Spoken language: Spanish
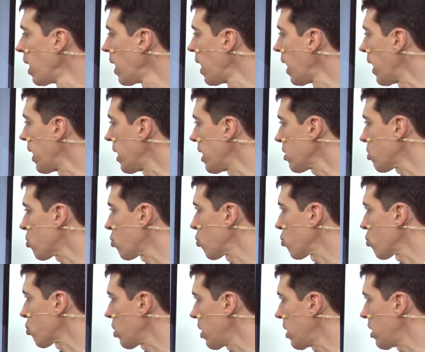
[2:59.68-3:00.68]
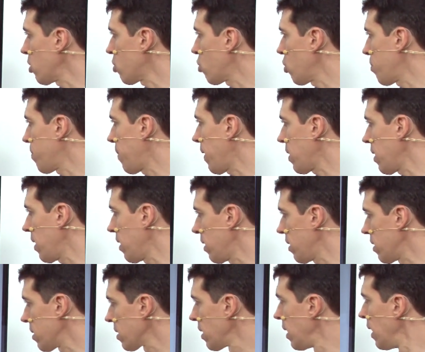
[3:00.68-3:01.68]
en estos,
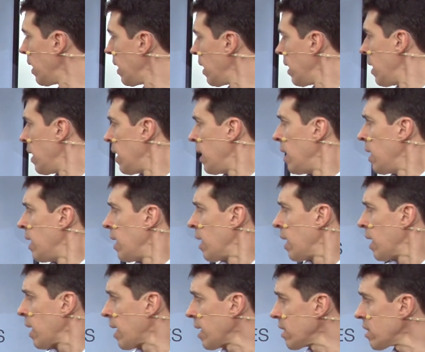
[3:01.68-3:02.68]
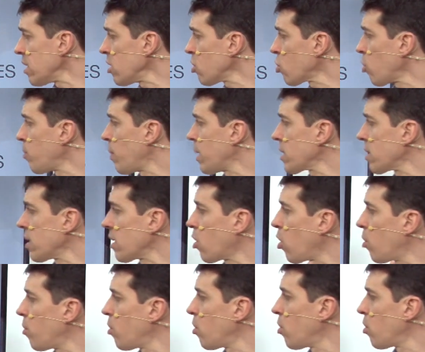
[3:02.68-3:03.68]
pacientes. ¿Qué síntomas y
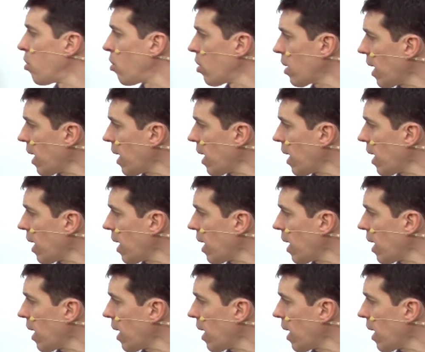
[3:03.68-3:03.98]
cómo, qué